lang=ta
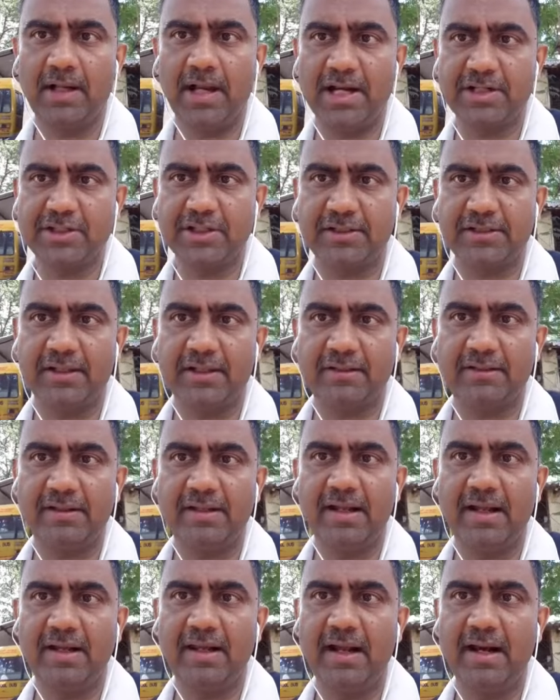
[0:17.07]
கேஷாக
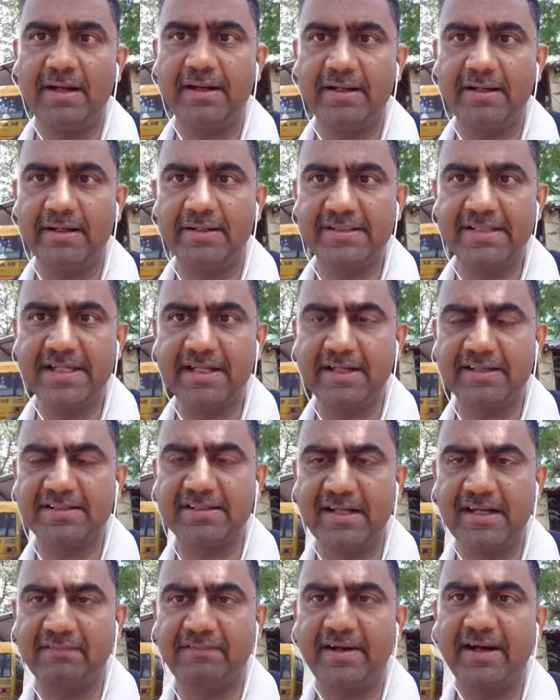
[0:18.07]
தரதுனால அடிக்கடி
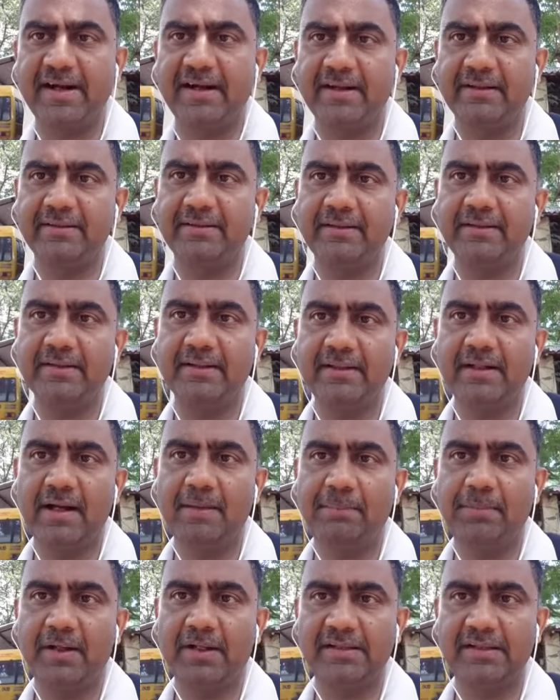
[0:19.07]
சீக்கிரம் செலவாயிடுறது
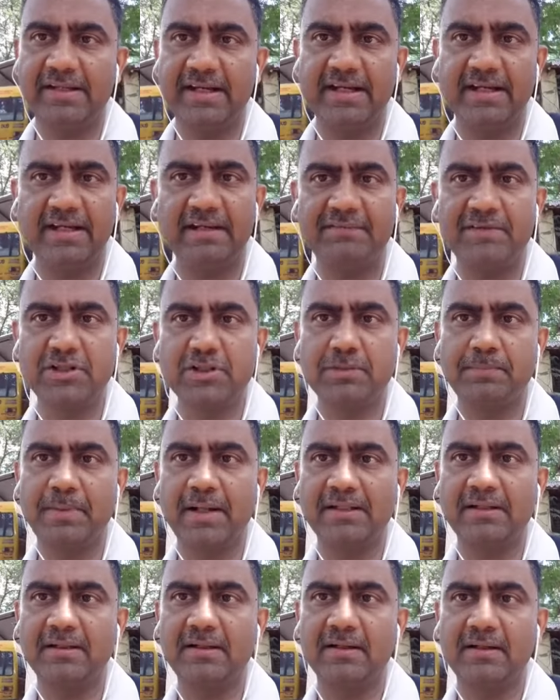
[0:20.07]
அப்புறம் அதை எங்கே வச்சு
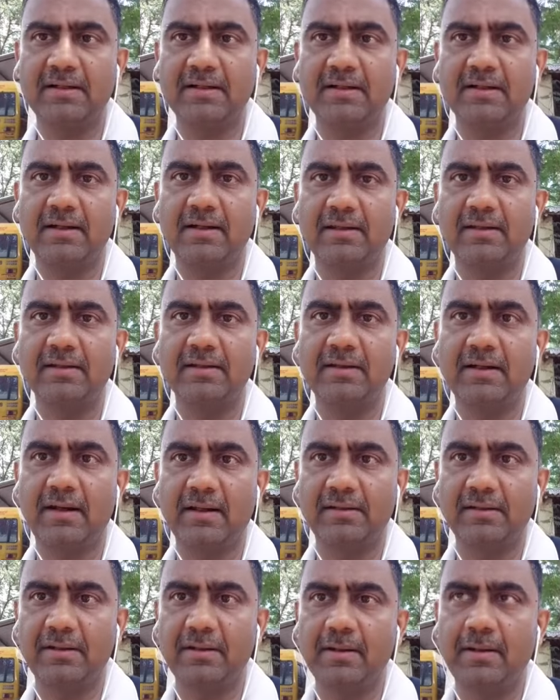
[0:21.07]

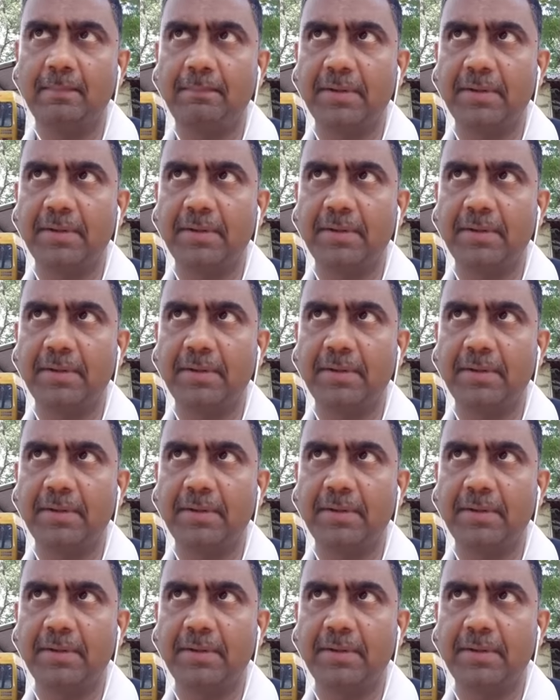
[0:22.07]
பாதுகாக்கிறதுங்கிறத